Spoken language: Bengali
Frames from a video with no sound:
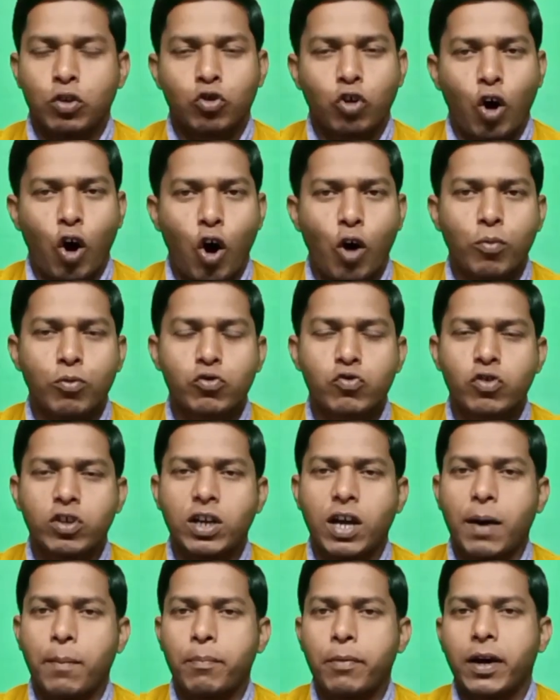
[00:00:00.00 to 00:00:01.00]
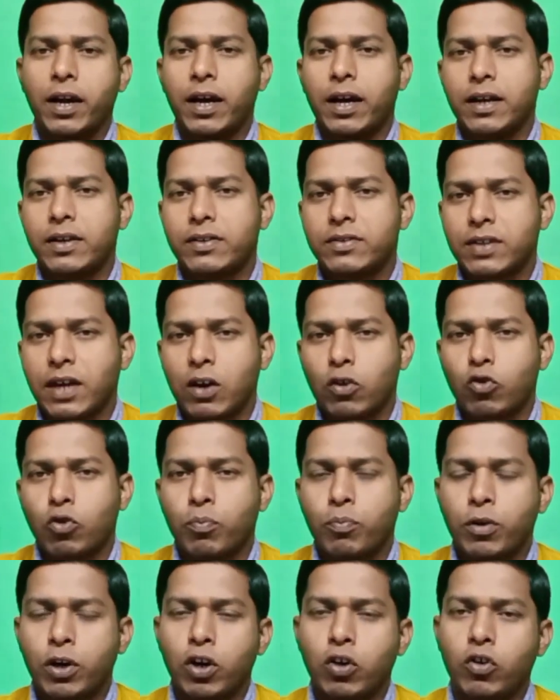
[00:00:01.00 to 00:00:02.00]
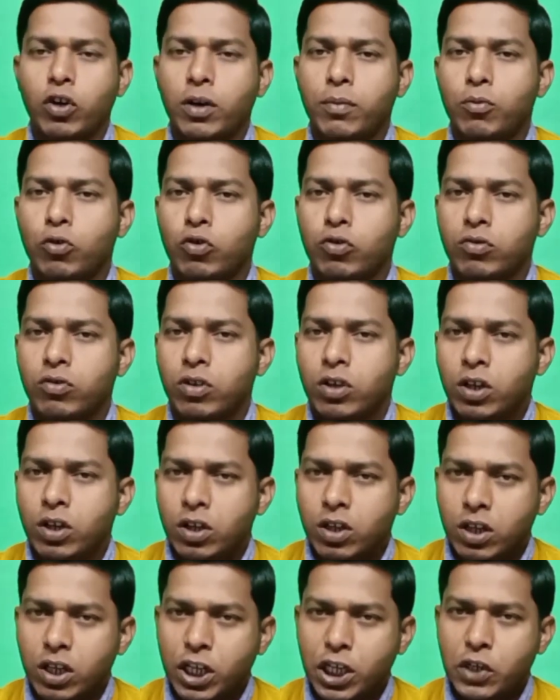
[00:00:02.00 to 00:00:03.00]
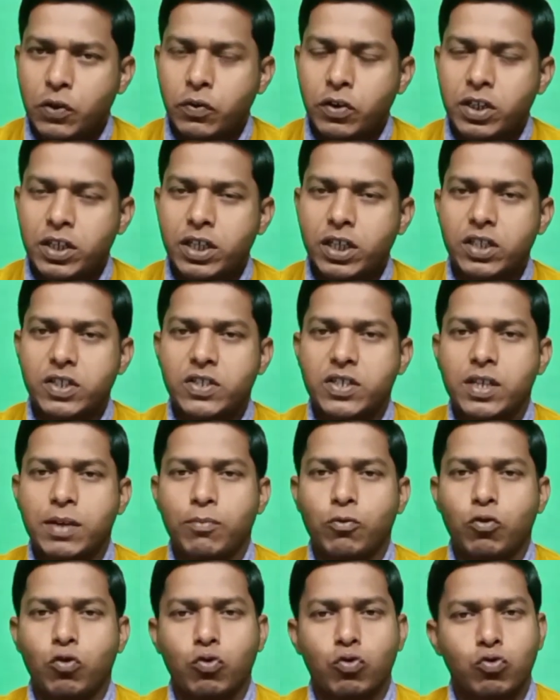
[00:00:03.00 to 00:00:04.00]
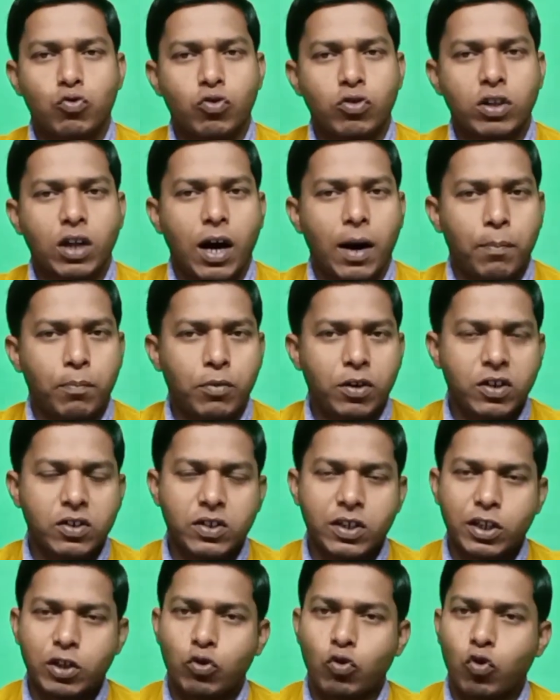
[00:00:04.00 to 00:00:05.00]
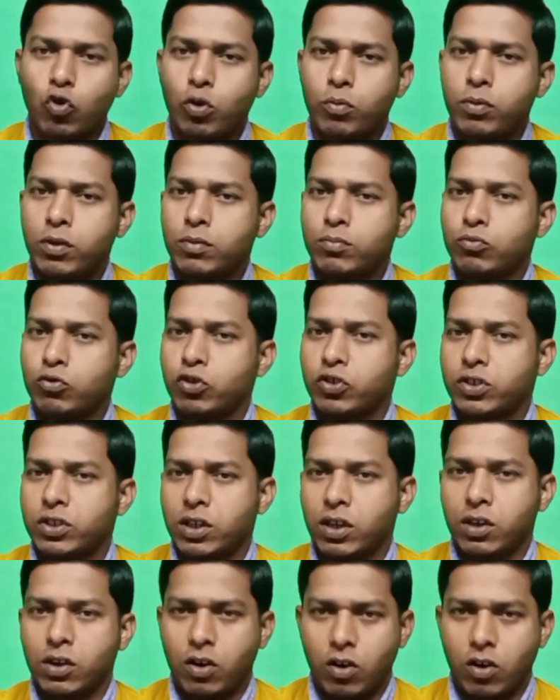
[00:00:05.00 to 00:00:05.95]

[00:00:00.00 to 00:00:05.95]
তো অবশ্যই আপনারা এই সার্কোফেরল এবং লিকুইড ক্যালসিয়াম ঔষধ আপনার সেই গরু এবং মহিষকে